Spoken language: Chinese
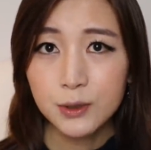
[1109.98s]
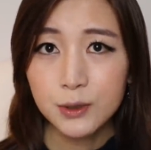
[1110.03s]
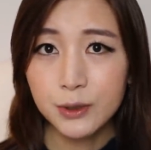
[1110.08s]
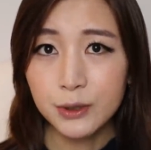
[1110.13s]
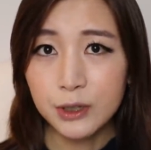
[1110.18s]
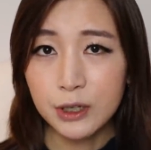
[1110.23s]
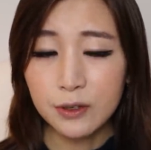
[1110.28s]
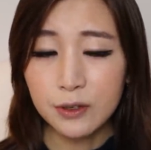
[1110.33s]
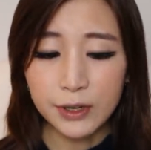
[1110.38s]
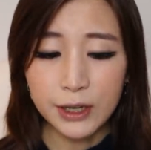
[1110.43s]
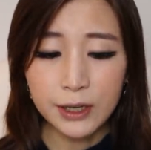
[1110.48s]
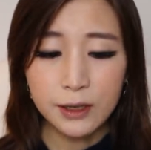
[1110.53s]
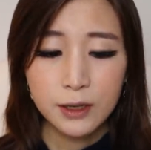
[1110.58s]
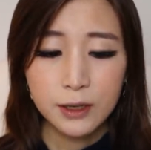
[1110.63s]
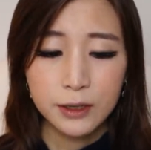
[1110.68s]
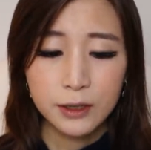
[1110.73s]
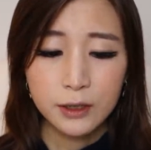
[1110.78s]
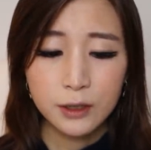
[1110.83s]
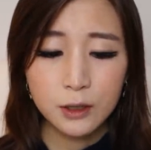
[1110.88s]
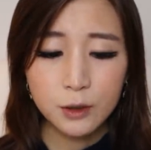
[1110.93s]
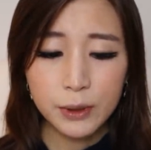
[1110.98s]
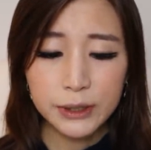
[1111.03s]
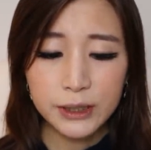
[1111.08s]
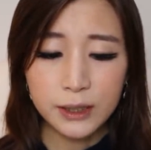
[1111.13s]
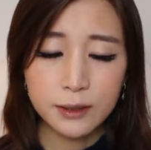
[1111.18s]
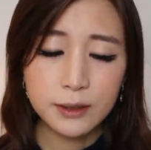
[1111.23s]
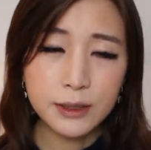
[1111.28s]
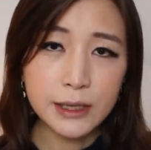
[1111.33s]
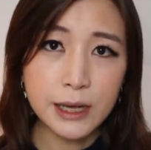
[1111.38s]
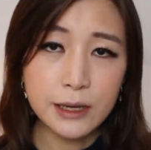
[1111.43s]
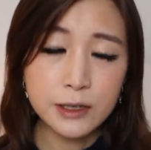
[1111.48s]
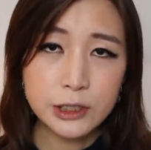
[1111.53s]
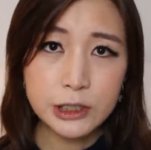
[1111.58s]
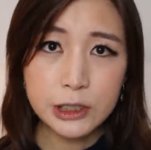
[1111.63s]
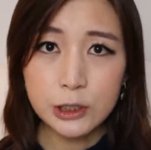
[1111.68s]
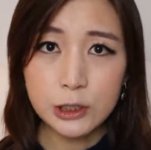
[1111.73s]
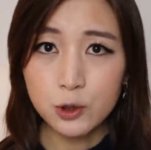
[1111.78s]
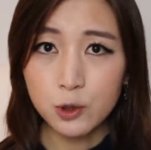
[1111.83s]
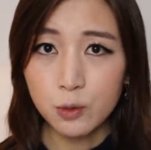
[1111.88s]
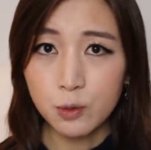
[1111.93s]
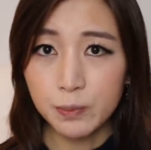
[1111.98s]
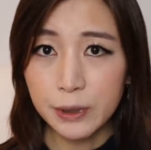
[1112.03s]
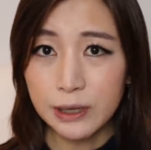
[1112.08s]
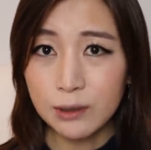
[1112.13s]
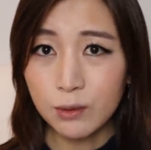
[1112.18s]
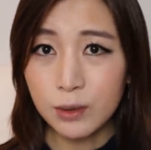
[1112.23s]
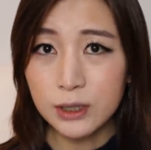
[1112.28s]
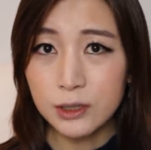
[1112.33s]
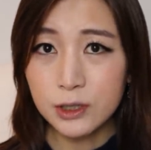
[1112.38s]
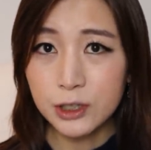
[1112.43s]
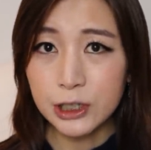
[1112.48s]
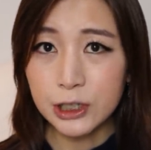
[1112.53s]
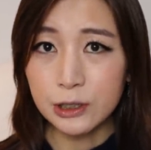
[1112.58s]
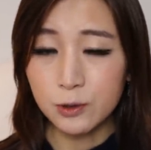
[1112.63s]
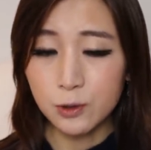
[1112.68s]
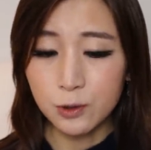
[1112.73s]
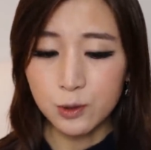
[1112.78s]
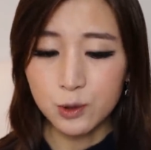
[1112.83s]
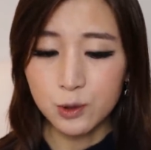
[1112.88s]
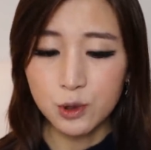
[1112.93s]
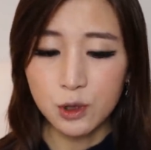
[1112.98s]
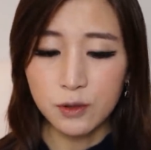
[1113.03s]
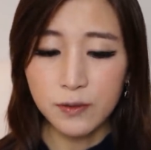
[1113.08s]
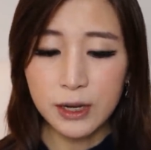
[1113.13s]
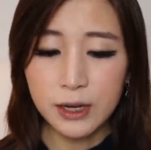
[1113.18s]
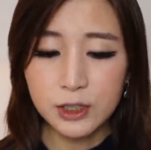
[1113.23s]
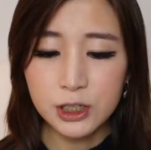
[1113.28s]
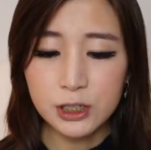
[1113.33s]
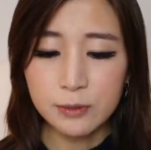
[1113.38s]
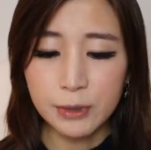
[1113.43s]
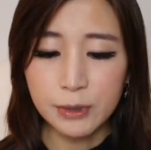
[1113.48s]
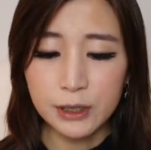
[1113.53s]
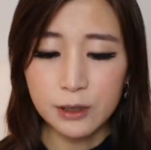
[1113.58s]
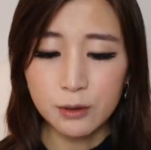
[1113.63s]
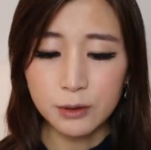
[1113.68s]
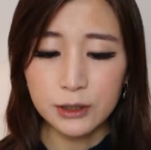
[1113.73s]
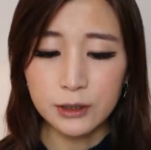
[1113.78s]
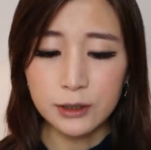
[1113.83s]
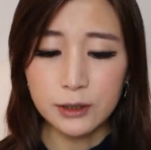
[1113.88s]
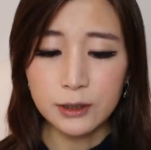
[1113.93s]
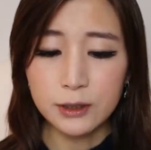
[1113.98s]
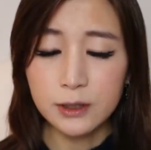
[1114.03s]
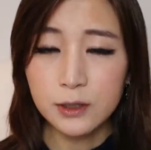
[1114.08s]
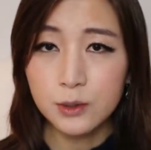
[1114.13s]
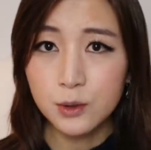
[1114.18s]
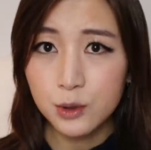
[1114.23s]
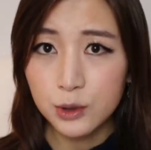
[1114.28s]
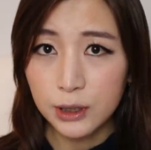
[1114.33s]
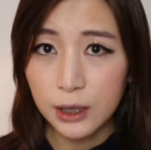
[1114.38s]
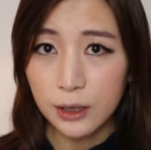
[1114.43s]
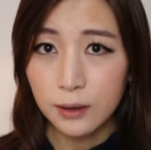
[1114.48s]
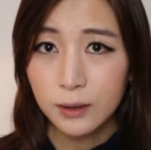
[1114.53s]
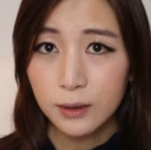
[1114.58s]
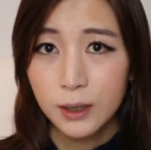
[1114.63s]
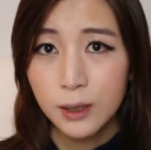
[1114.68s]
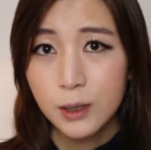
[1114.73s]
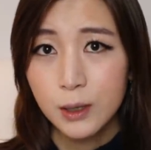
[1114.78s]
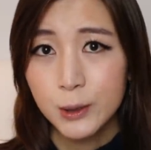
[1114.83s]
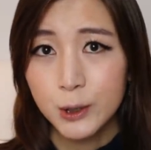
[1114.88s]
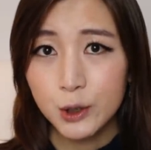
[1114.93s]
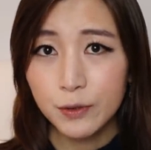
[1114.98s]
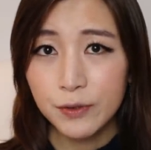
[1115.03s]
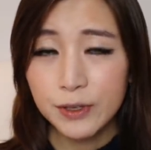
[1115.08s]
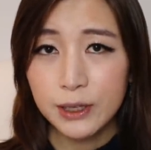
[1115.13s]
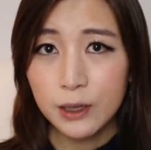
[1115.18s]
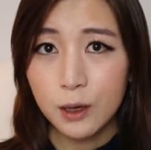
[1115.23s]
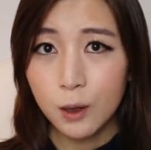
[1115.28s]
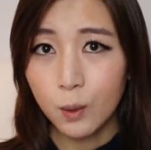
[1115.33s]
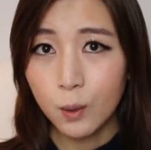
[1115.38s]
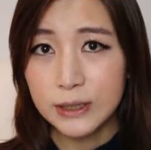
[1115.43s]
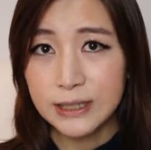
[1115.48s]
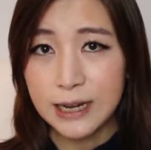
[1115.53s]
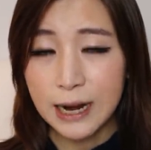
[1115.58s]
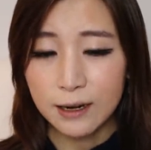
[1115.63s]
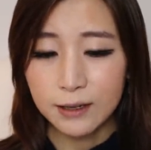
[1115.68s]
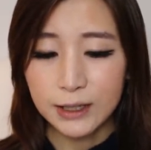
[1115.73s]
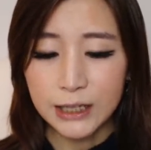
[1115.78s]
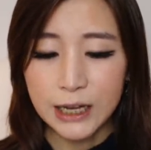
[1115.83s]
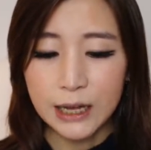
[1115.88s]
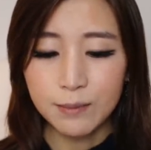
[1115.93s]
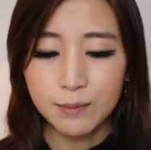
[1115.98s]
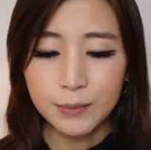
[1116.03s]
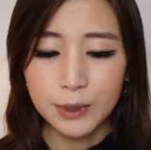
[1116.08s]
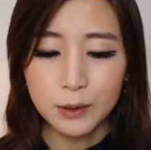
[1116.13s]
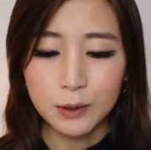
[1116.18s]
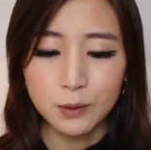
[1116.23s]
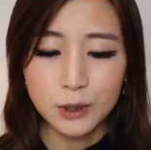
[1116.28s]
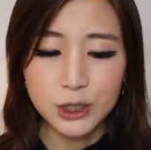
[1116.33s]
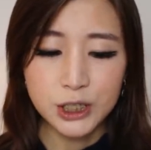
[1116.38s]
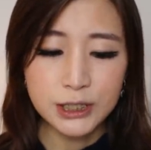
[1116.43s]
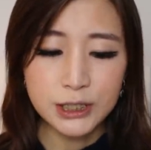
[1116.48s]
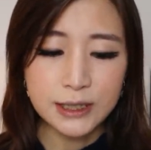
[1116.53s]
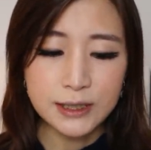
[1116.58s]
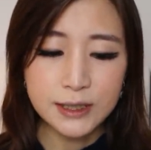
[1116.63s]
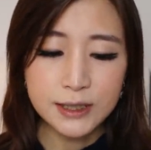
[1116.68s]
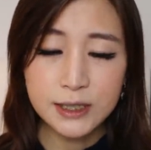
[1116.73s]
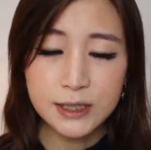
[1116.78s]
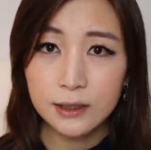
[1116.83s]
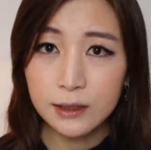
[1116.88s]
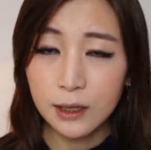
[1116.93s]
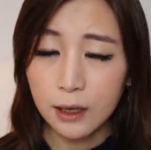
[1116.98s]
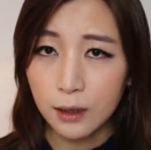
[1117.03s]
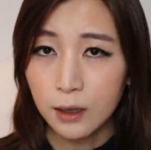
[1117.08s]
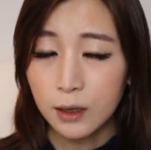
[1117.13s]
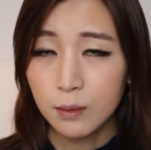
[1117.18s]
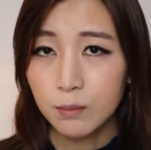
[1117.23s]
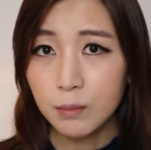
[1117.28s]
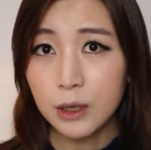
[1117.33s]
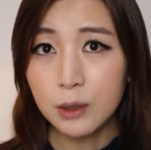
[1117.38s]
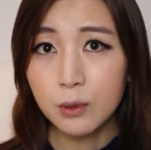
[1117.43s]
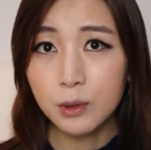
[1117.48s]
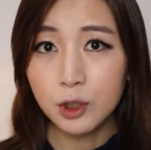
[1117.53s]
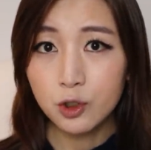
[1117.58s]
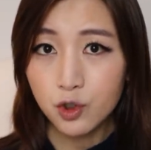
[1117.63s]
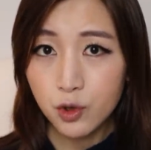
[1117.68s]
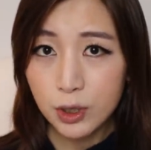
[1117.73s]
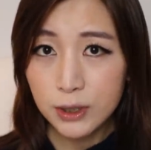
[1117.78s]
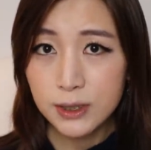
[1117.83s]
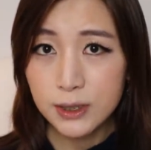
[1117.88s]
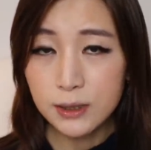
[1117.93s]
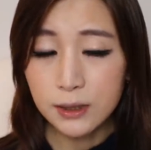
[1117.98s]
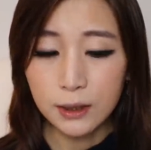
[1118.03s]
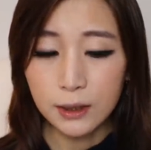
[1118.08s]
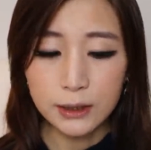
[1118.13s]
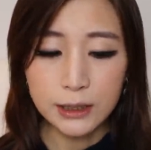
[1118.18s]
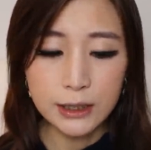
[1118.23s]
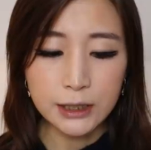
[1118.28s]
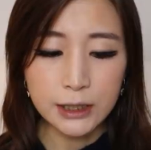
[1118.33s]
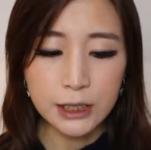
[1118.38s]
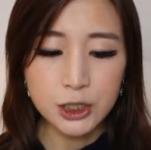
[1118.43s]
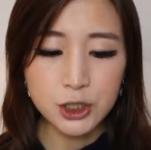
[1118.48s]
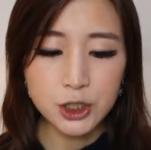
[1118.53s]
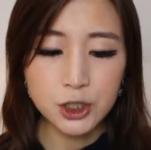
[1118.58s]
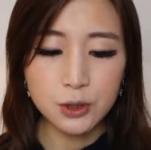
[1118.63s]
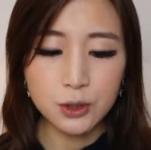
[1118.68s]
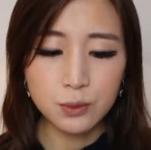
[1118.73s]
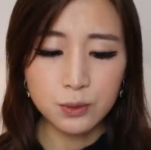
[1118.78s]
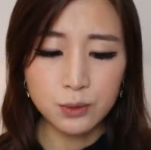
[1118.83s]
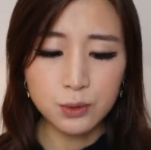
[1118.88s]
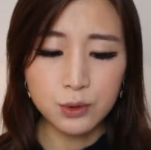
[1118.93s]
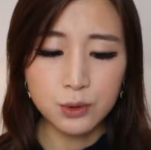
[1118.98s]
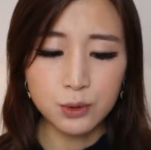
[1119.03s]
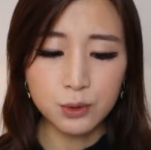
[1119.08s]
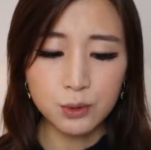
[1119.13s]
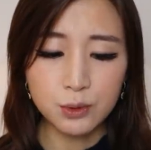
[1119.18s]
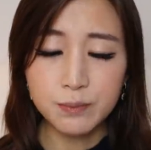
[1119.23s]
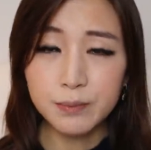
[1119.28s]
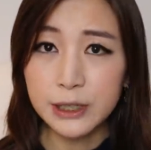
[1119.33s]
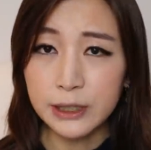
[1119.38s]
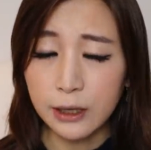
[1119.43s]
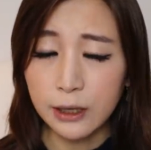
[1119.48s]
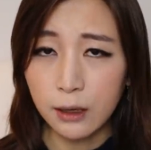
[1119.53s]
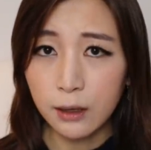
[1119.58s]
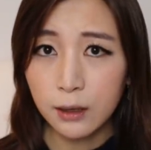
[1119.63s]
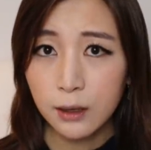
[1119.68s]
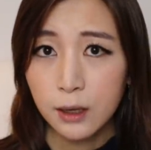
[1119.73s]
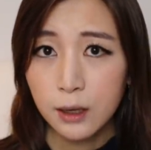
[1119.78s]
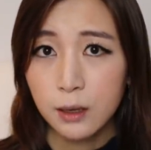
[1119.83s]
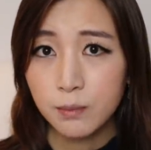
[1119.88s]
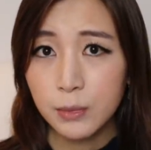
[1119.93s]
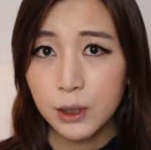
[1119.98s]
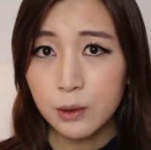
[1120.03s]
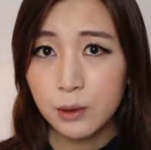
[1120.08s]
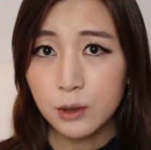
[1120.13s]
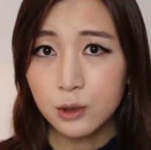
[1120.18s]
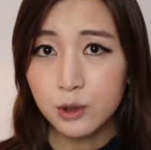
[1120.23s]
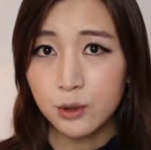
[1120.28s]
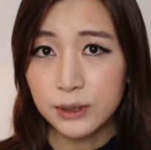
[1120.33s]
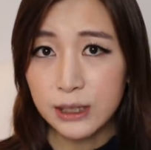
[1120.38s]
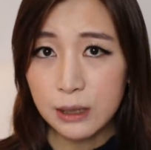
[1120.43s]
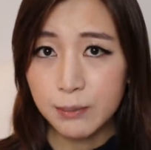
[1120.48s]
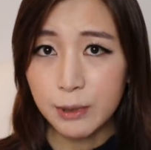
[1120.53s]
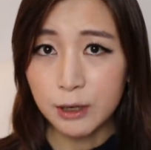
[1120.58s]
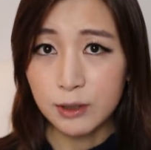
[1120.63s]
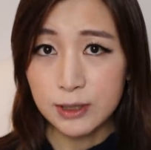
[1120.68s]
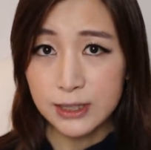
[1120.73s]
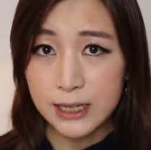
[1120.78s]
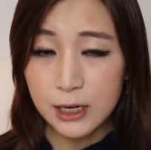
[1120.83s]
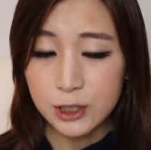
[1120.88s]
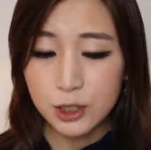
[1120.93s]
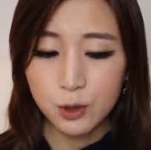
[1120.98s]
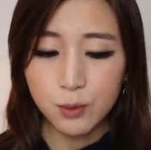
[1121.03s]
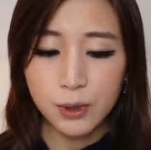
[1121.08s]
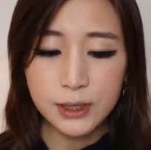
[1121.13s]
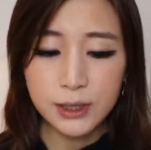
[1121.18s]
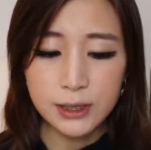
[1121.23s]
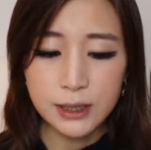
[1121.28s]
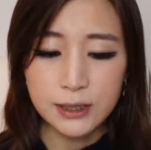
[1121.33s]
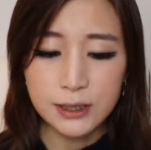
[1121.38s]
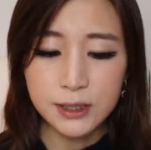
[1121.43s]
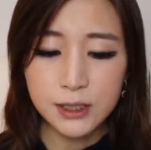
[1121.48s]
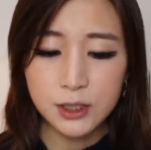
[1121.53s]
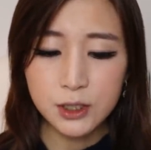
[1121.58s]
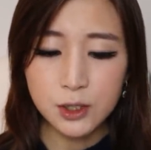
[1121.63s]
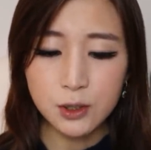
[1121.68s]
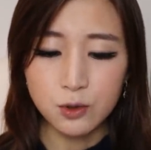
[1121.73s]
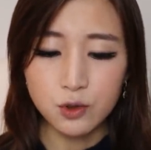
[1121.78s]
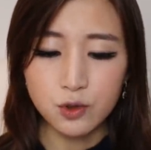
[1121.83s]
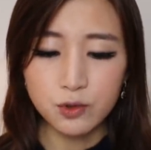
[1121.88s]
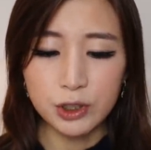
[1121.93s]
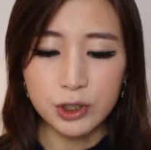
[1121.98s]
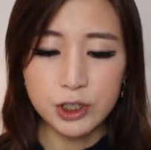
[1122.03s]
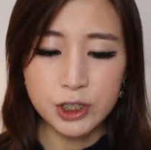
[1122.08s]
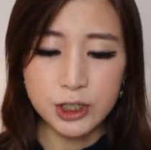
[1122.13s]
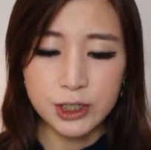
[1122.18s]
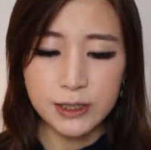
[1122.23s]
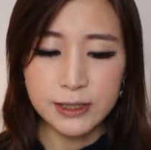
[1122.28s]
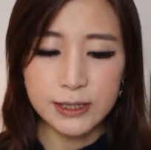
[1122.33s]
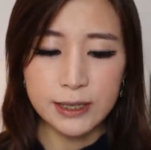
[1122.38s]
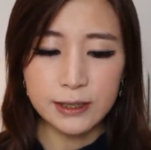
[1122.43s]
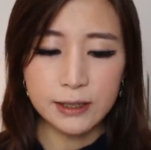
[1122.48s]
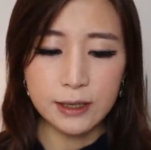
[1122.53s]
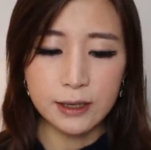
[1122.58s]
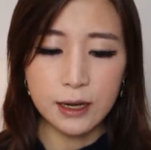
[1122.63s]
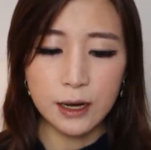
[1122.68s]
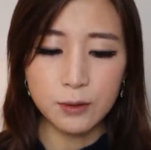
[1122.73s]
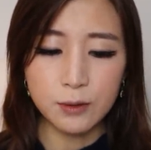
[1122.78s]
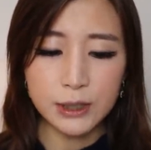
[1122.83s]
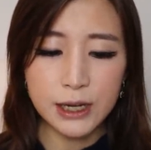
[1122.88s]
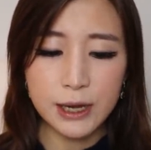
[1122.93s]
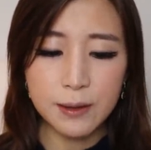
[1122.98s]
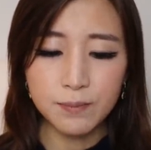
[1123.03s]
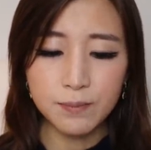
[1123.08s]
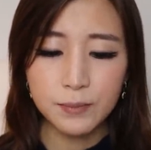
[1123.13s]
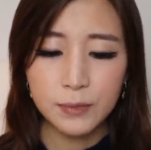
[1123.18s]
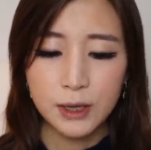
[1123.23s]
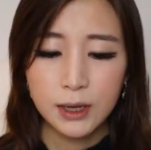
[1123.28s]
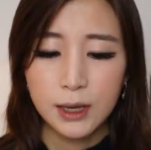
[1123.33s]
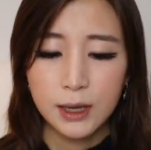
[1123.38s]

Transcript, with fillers: 作者认为，客观的而言，这一种悲观，这一种绝望是没有任何根据的。作为一个国家而言，美国是年轻的，美国的创新能力也是无与伦比的，美国所代表的价值观也经受住了时间的考验。